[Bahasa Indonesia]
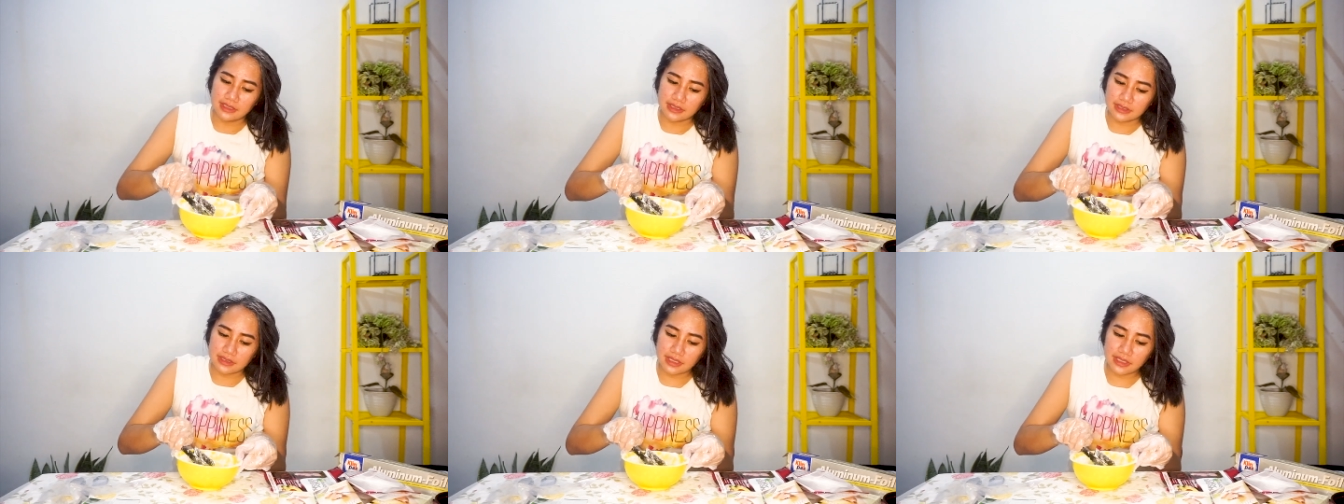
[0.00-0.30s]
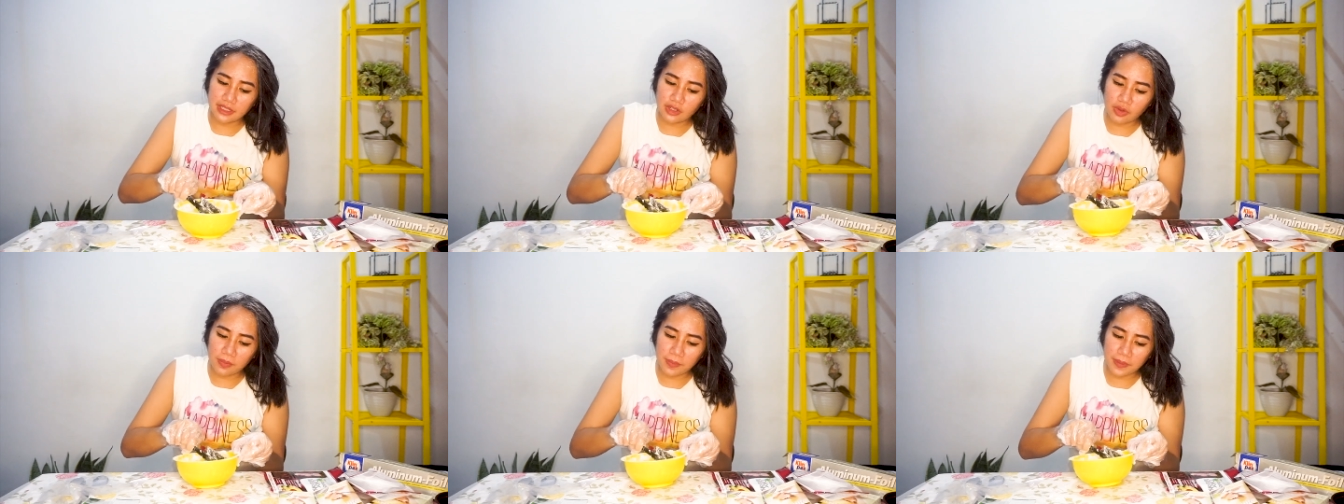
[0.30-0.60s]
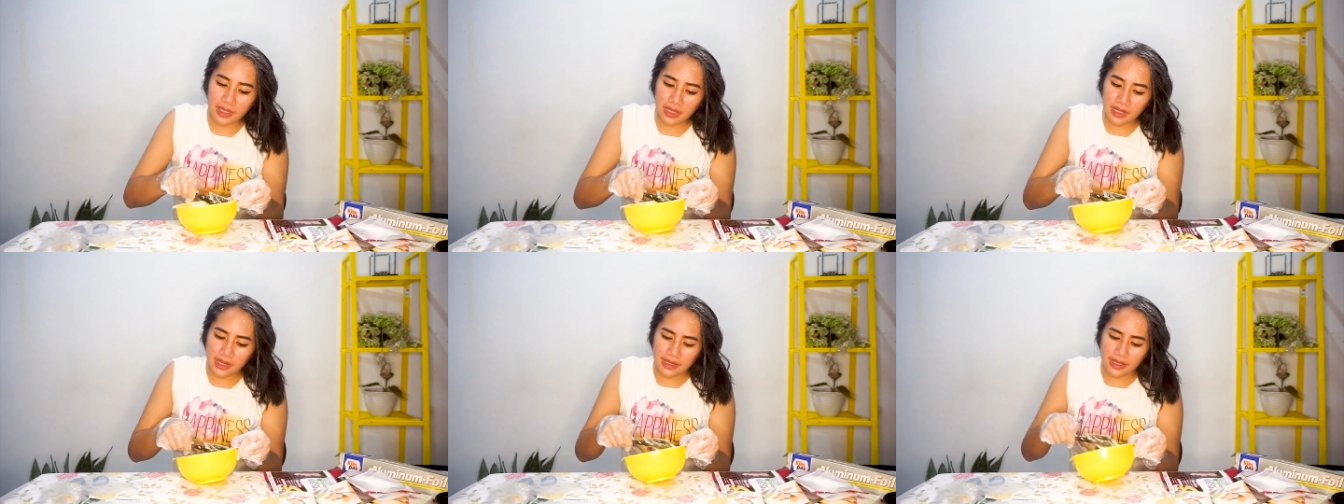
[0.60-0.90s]
jadi gue
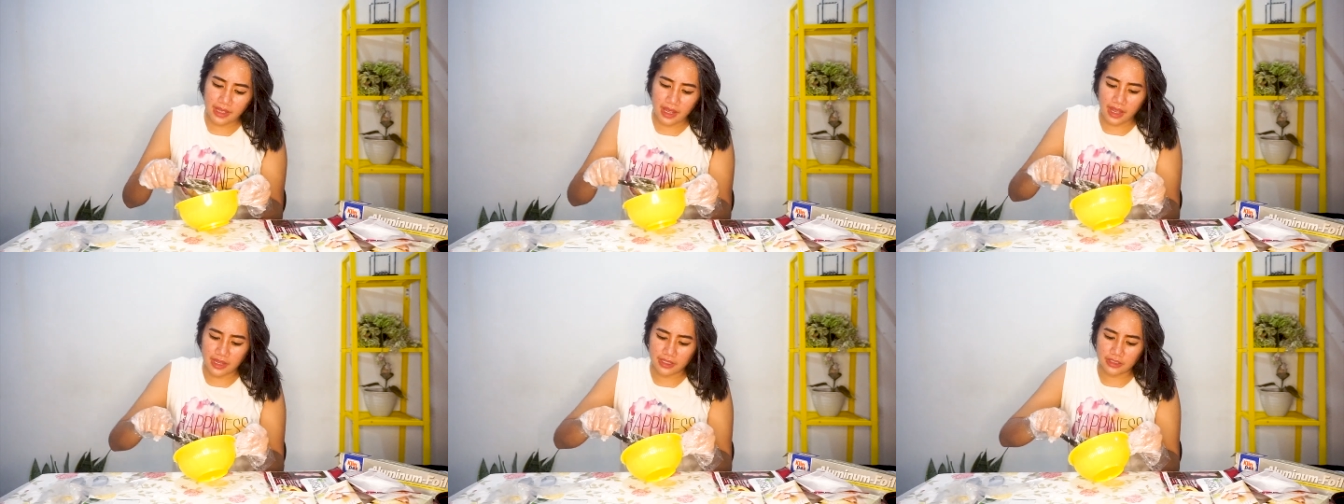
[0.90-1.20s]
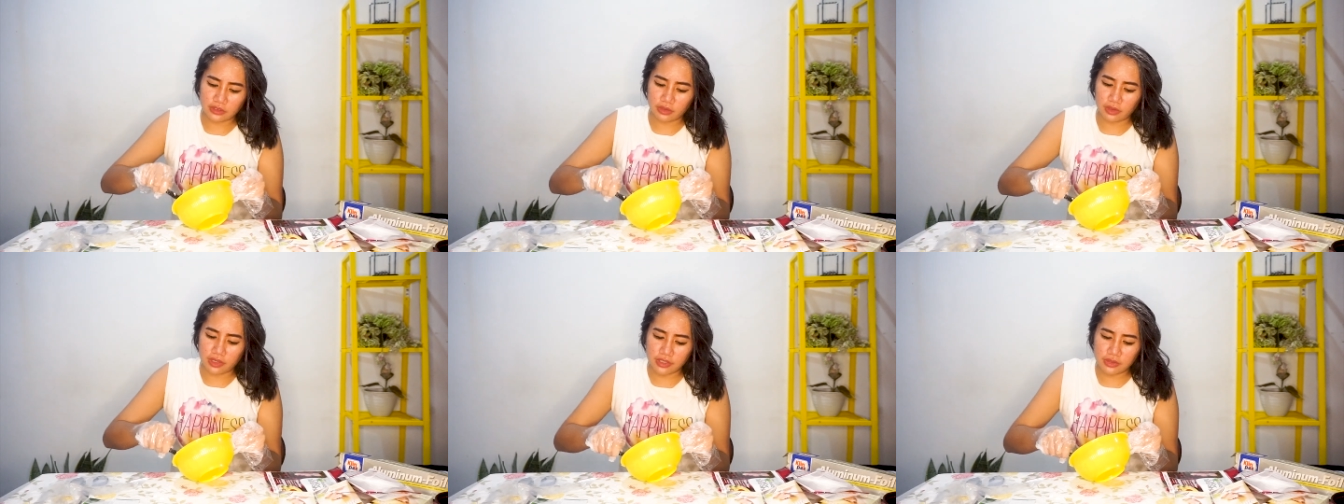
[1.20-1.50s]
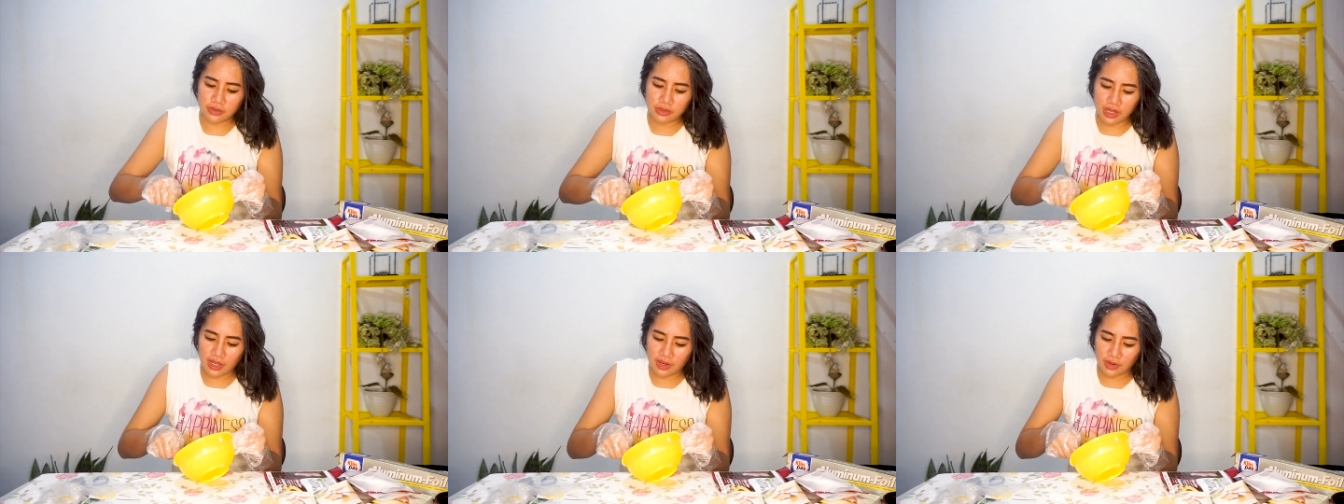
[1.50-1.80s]
pikir ya it's okay
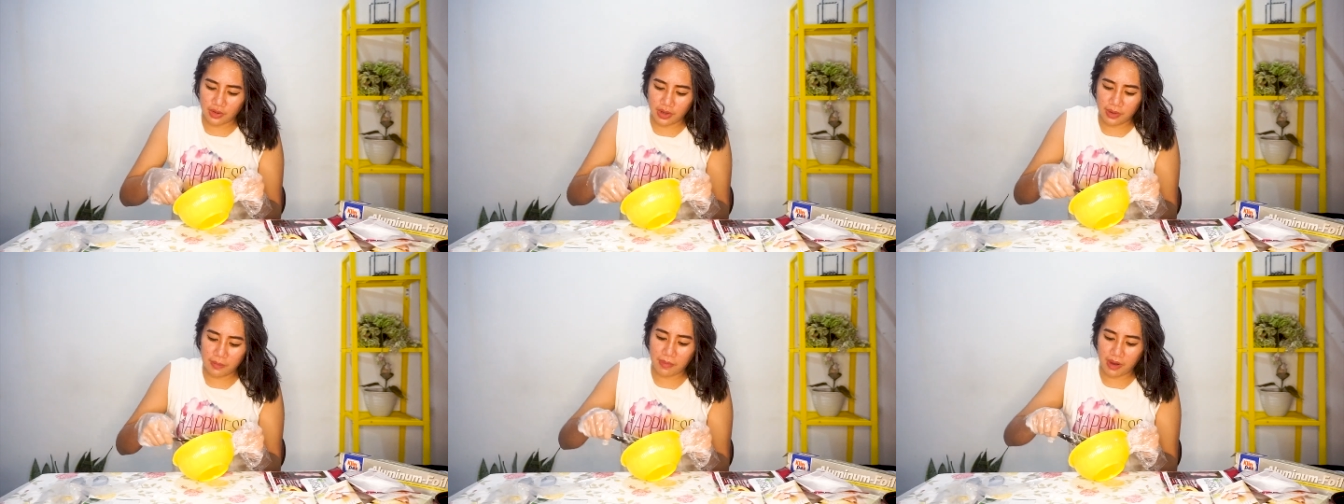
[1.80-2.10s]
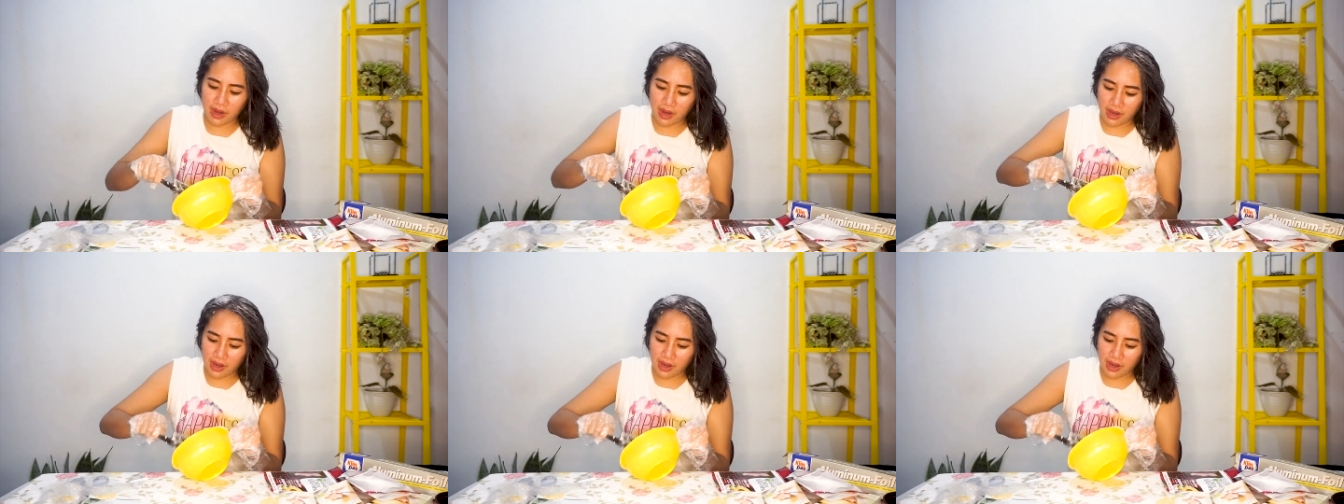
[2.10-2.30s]
juga kalau emang